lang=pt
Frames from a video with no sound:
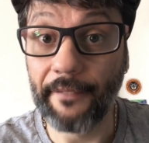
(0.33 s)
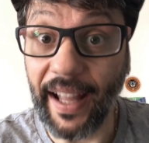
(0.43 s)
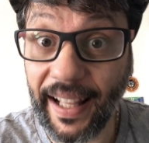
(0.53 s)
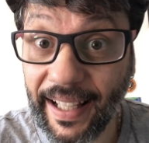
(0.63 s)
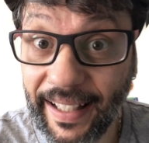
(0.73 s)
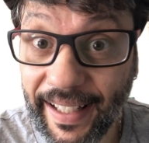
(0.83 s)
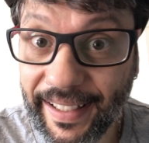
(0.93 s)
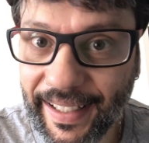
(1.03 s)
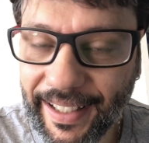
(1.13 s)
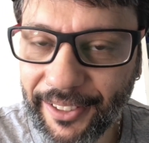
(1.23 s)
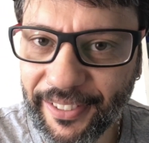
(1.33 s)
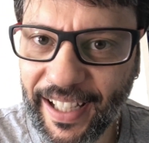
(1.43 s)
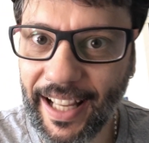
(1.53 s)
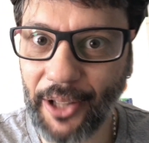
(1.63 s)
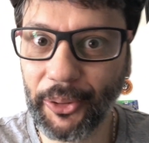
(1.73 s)
Fala galerinha aqui do
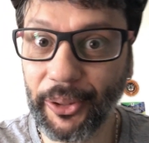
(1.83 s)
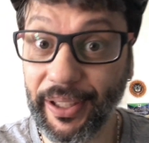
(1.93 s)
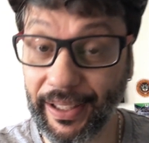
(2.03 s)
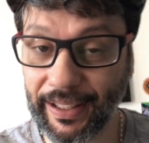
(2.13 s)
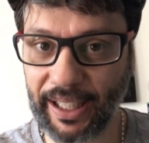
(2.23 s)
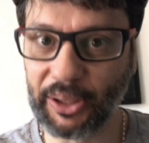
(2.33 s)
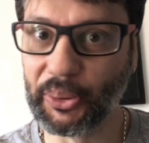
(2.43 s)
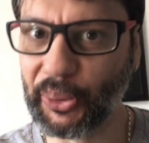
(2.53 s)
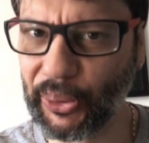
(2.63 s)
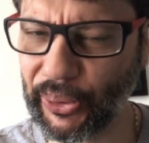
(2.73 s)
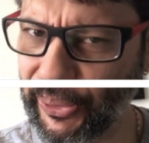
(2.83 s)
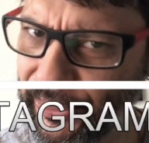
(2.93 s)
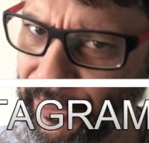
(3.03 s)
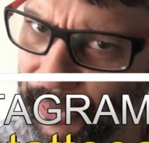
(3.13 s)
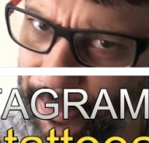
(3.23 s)
canal do Rick
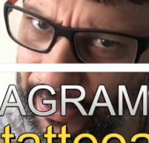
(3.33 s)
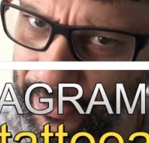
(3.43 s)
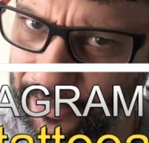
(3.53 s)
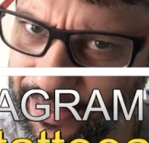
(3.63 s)
Tatu, tudo bem com